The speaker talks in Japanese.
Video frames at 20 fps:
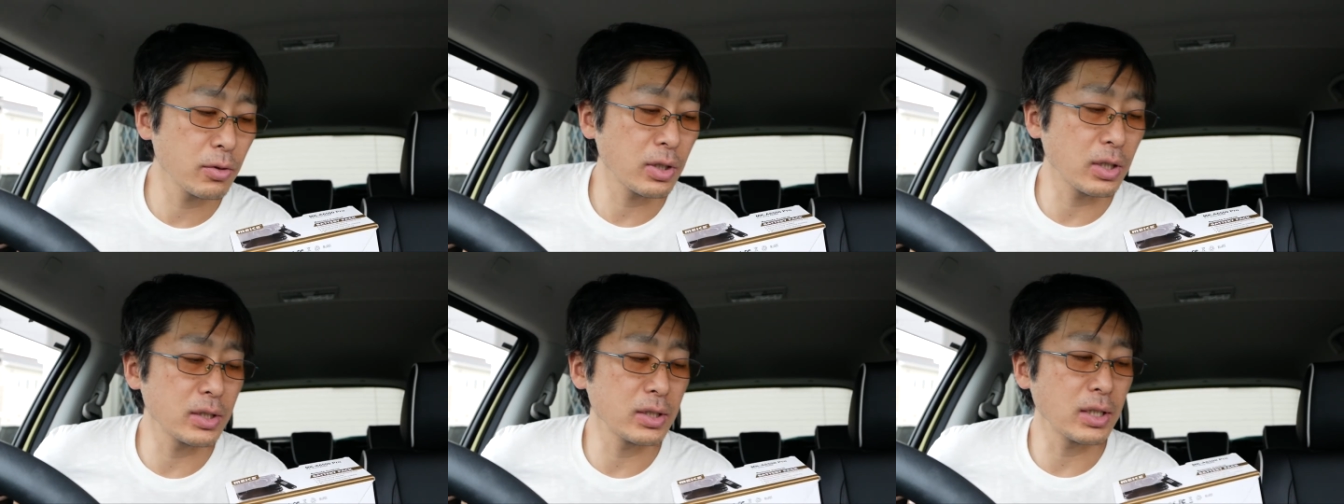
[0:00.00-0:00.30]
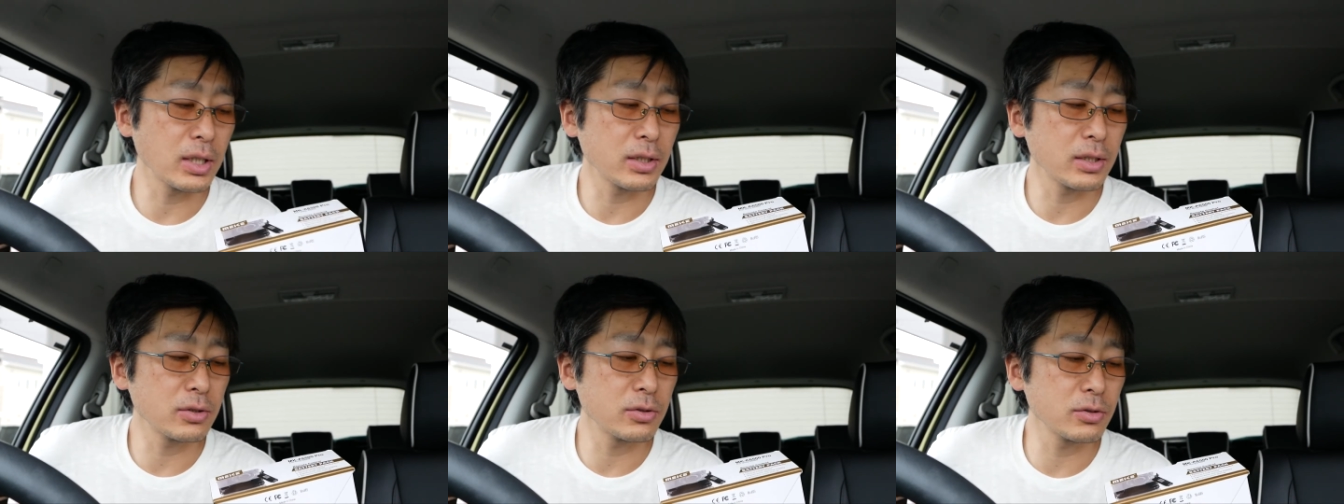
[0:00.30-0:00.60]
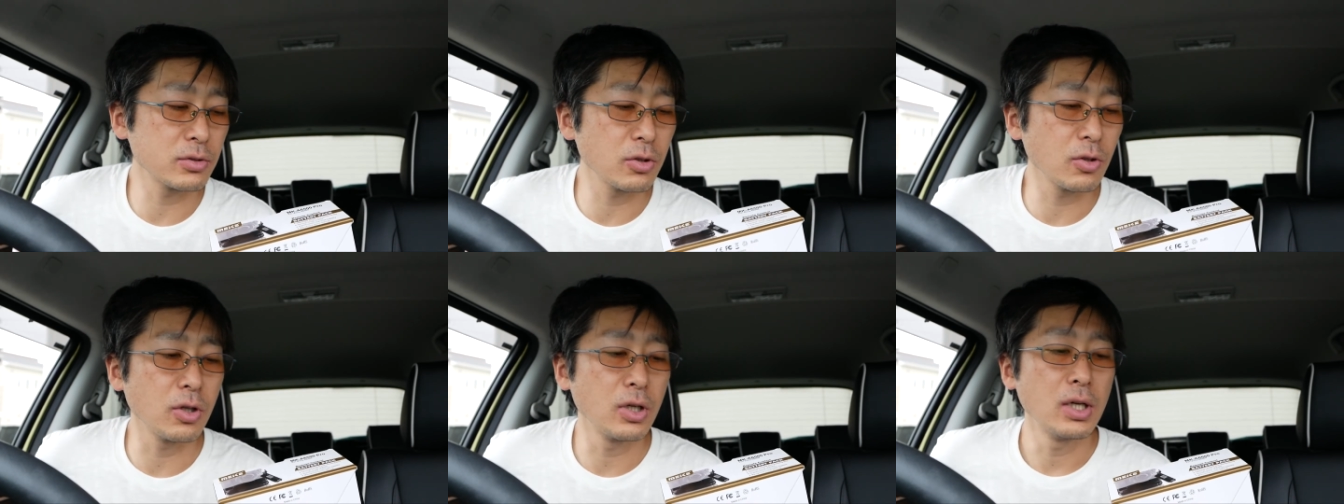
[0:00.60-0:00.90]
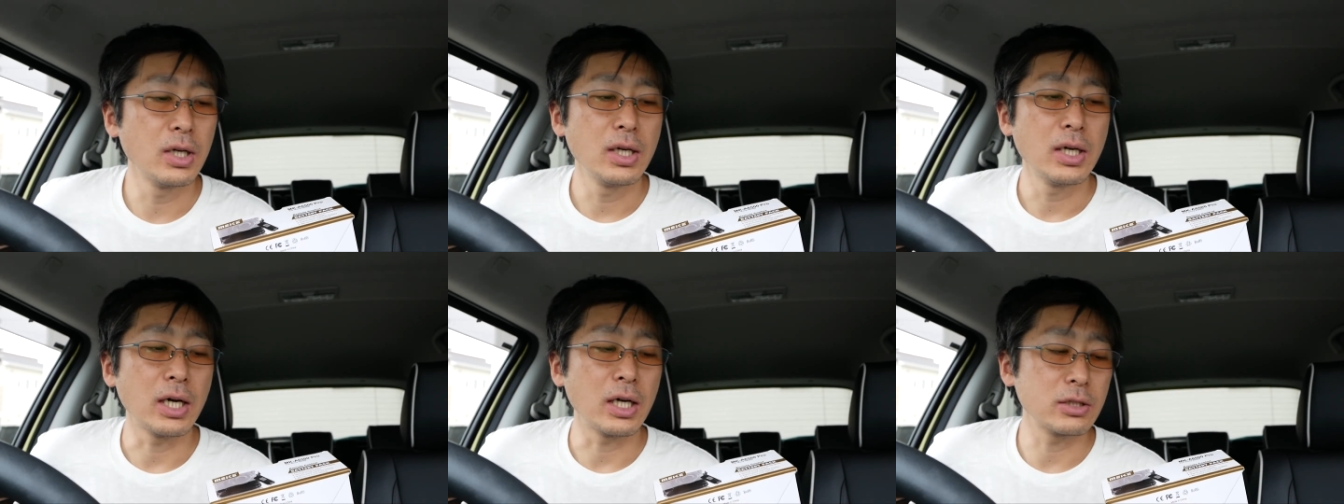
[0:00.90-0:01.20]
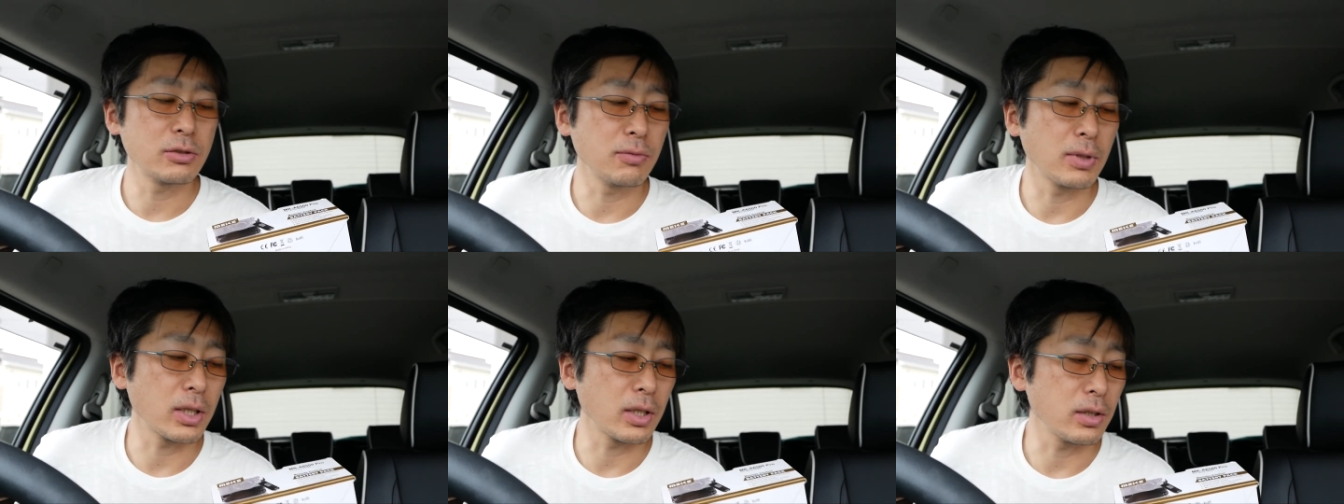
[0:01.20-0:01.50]
とかになってくると
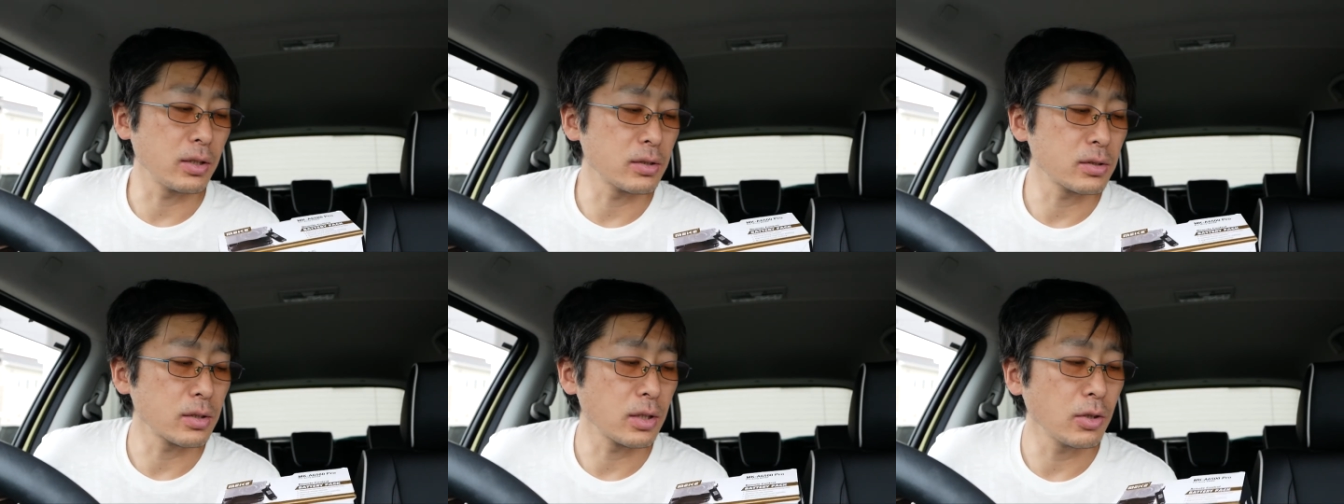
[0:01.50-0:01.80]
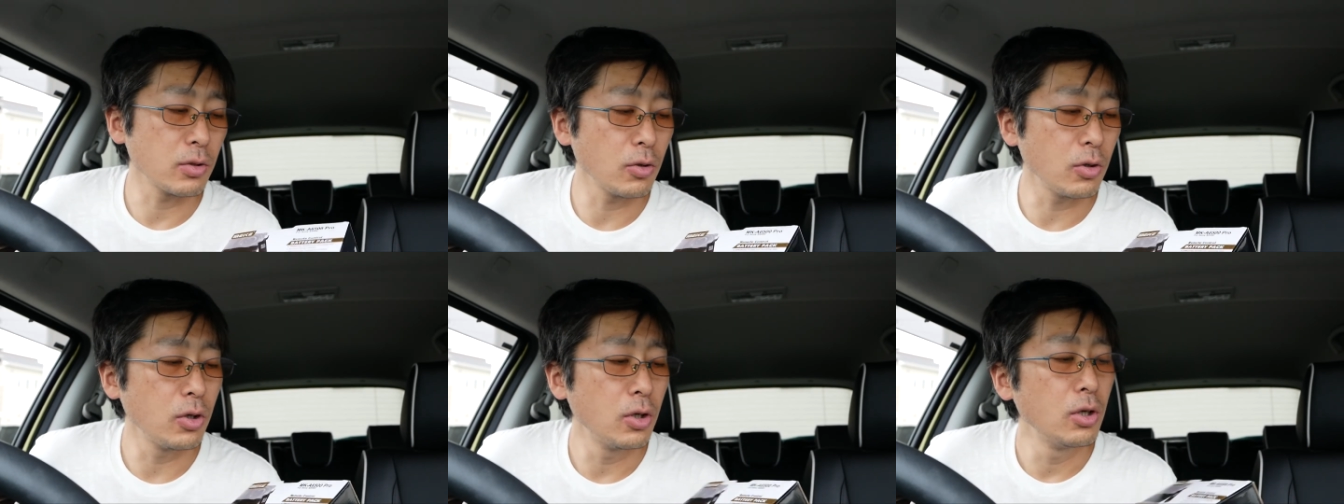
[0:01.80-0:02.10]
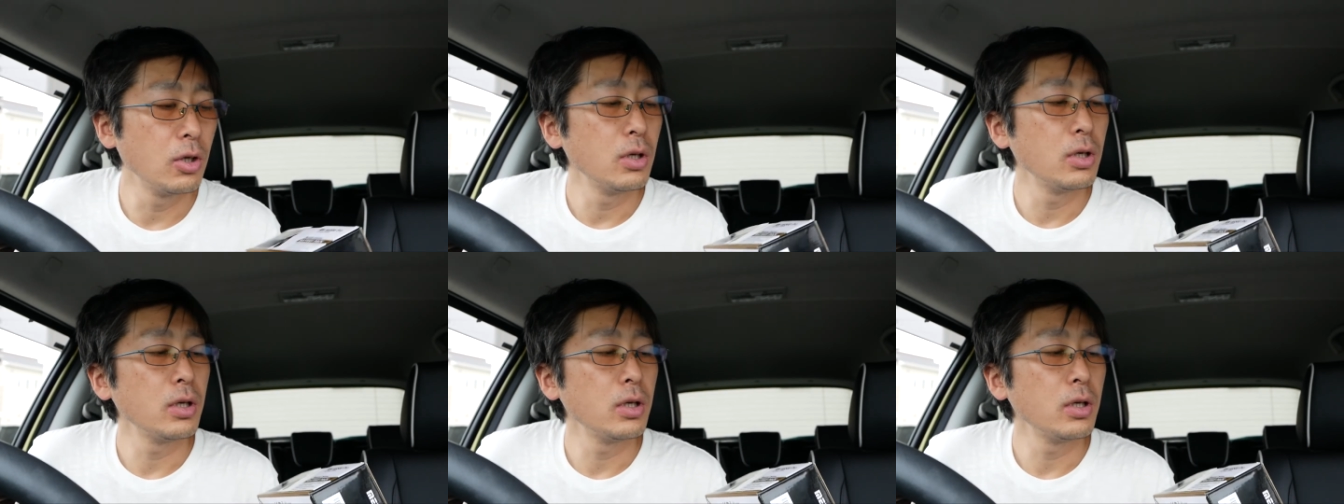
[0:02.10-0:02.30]
あるわけですけど、